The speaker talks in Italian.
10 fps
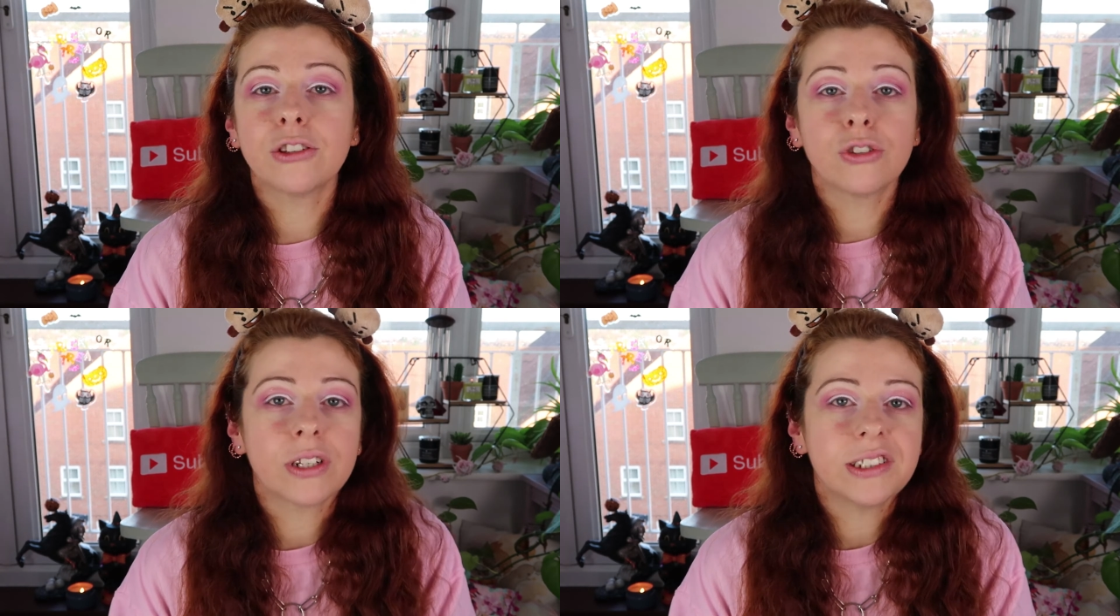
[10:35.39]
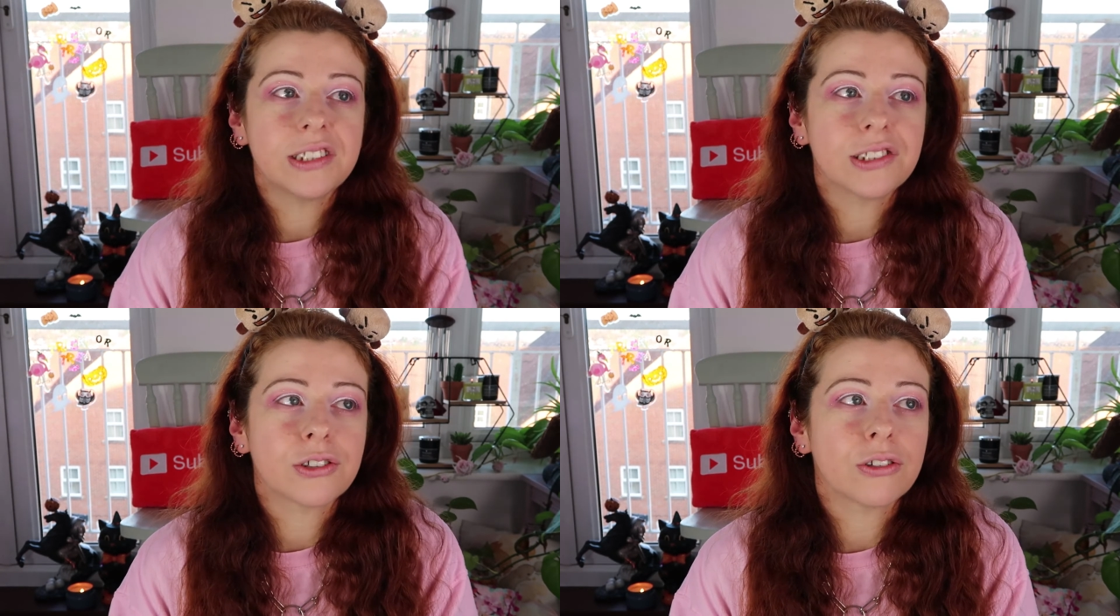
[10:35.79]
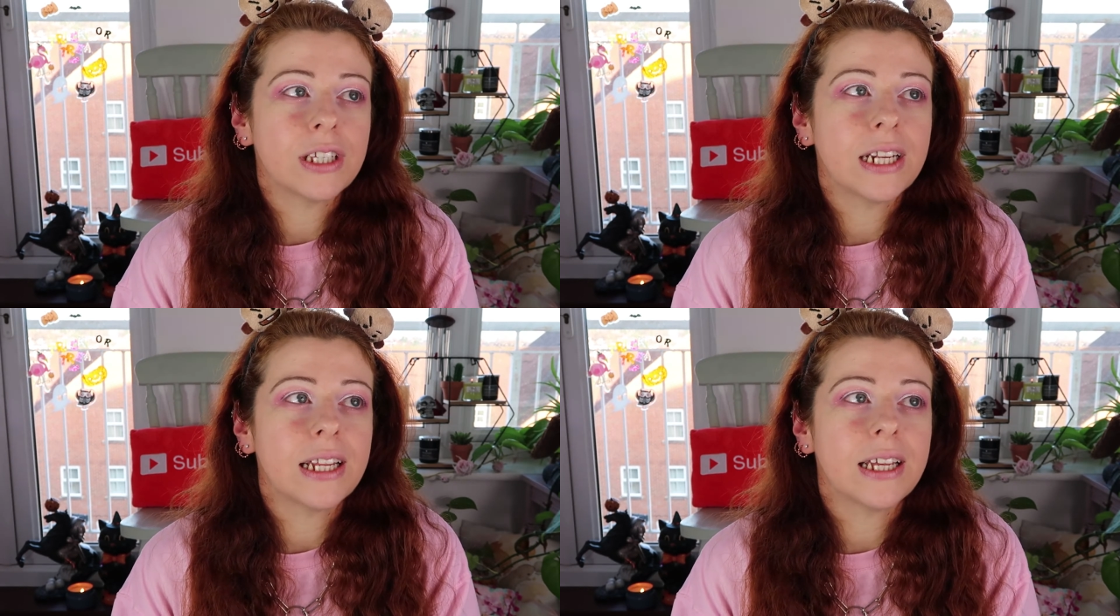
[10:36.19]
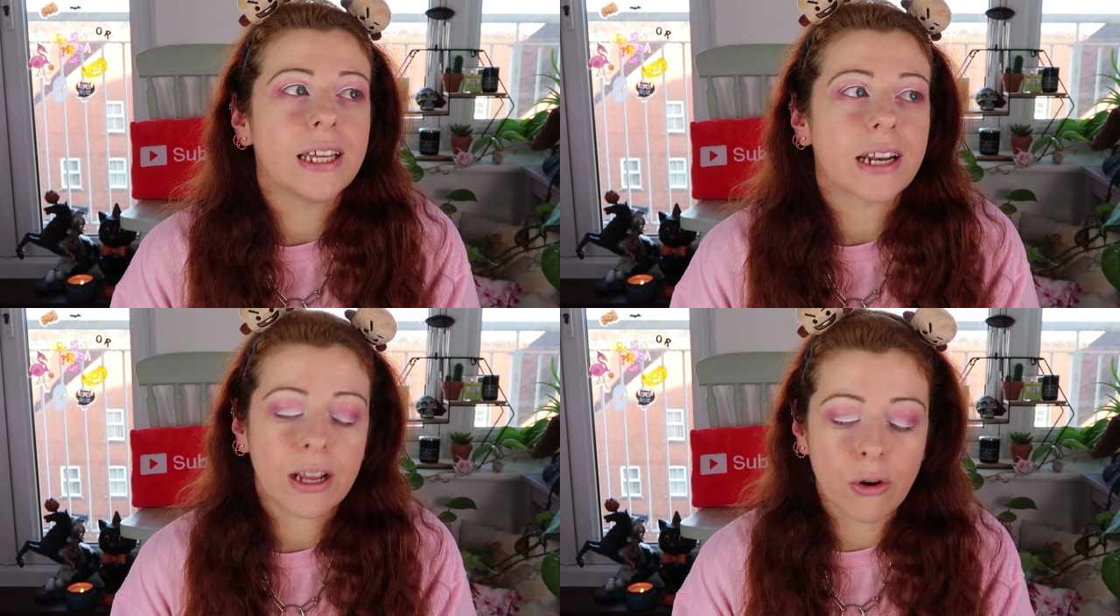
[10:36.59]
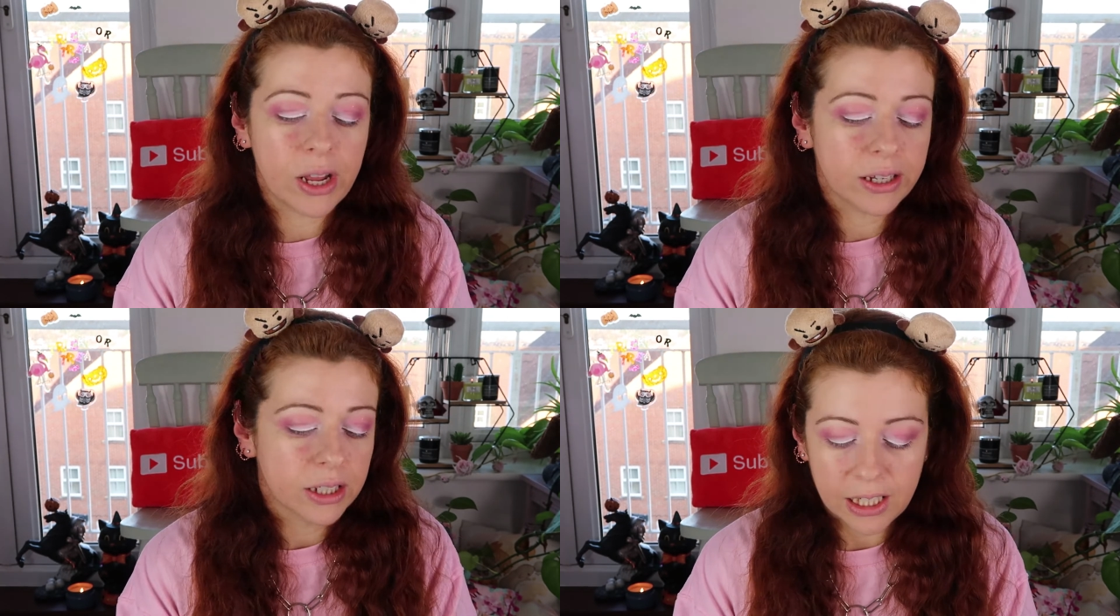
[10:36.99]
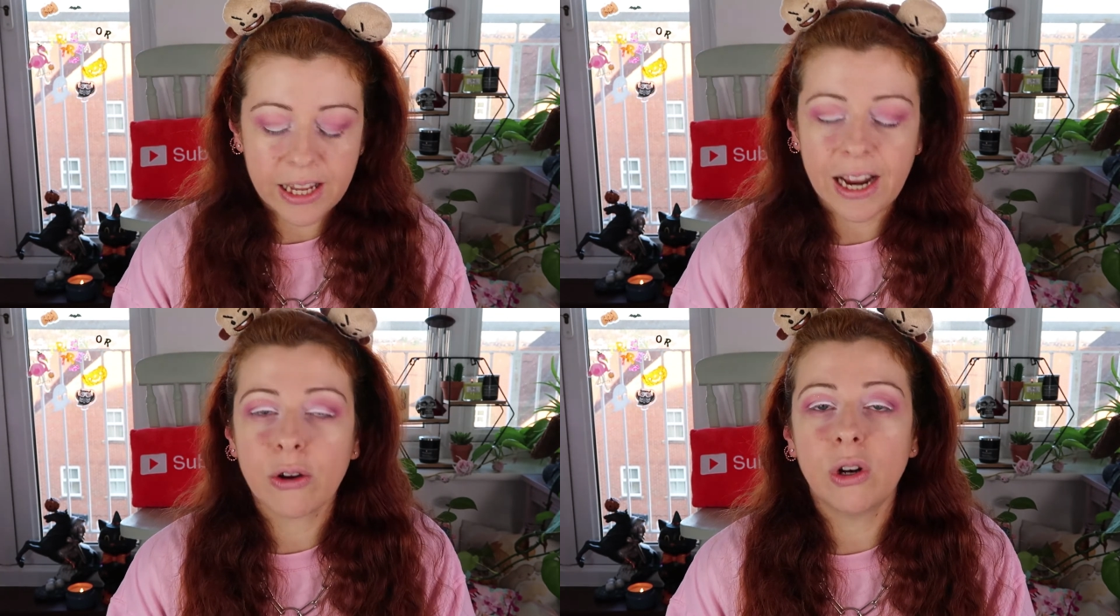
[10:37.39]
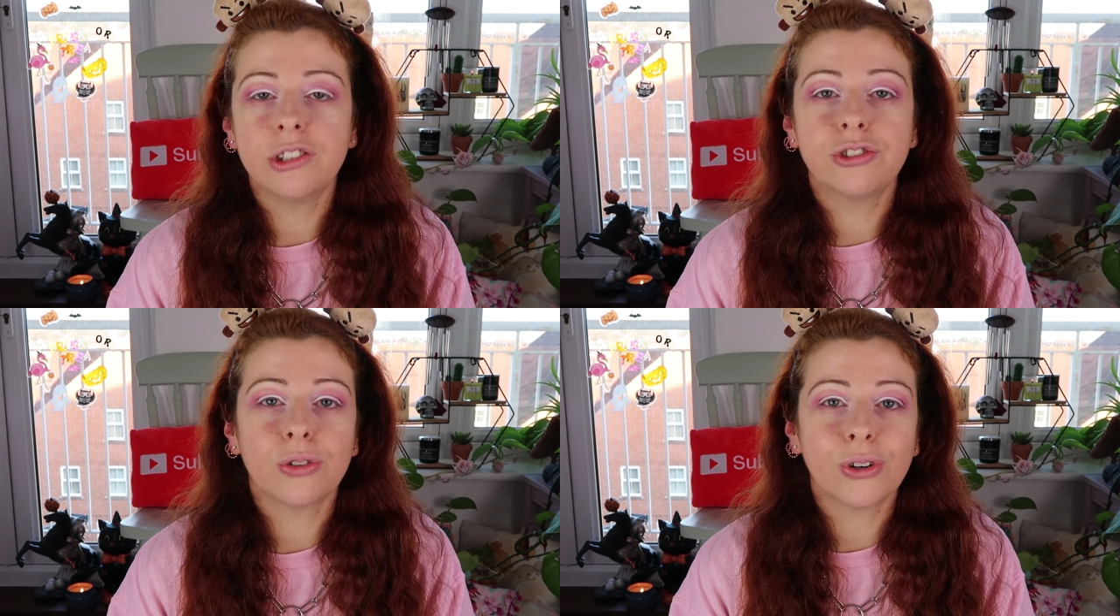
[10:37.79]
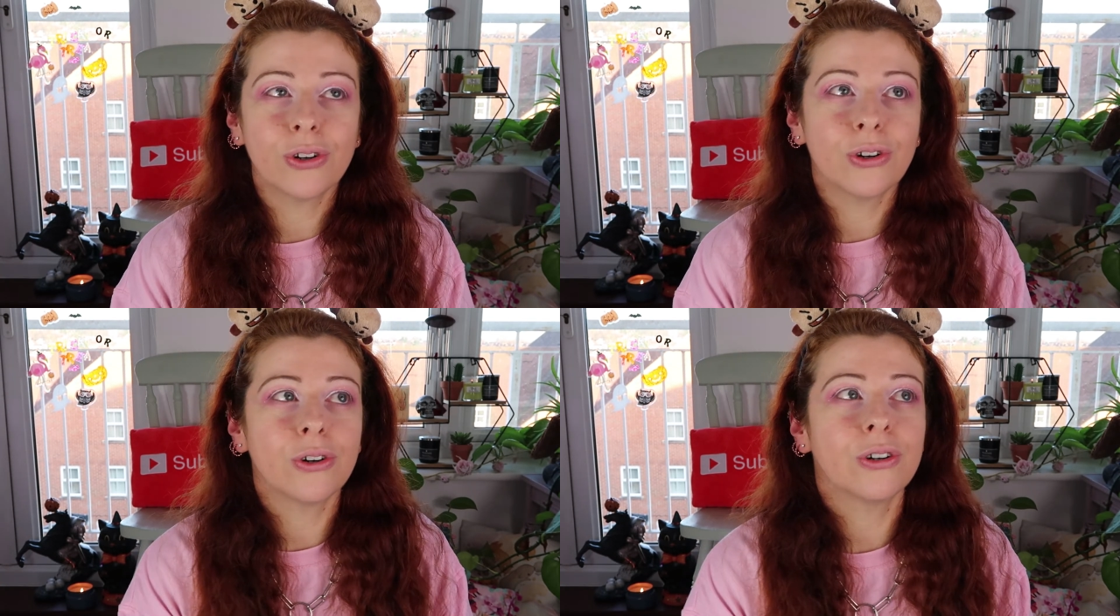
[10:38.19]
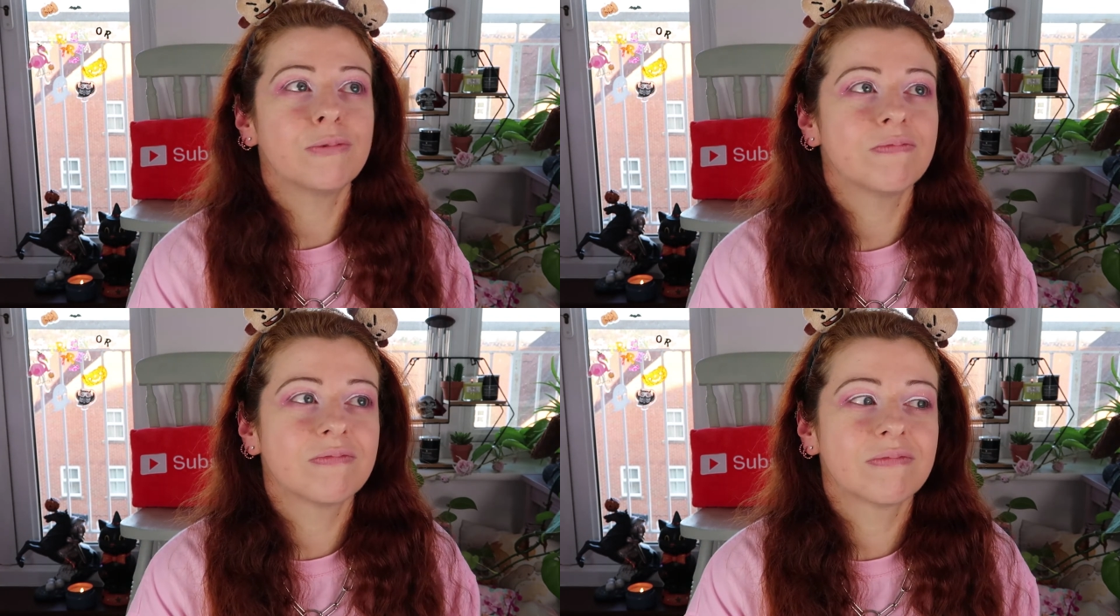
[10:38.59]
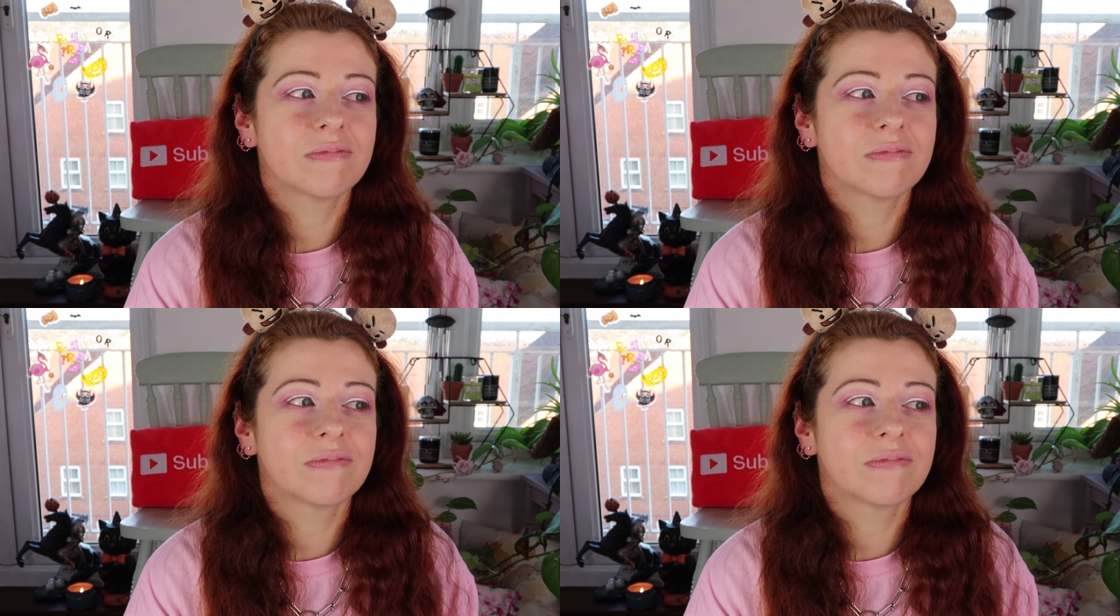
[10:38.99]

non esistono delle regole le regole sono